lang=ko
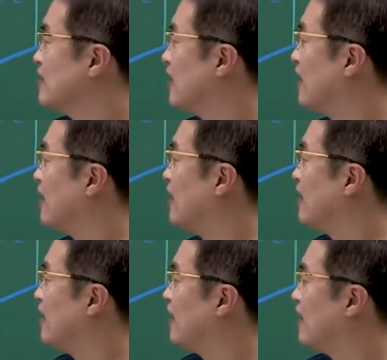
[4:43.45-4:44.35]

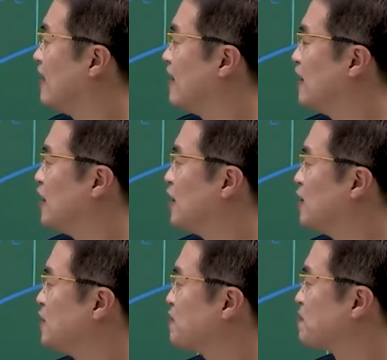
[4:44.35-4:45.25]
아,
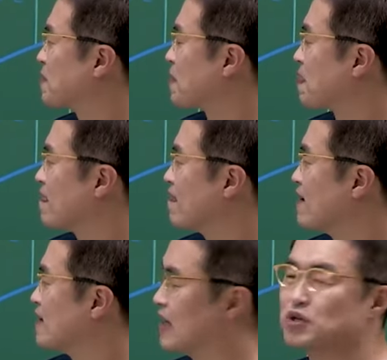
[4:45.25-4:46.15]

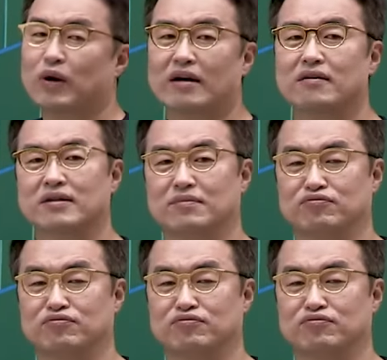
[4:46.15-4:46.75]
태조 왕건의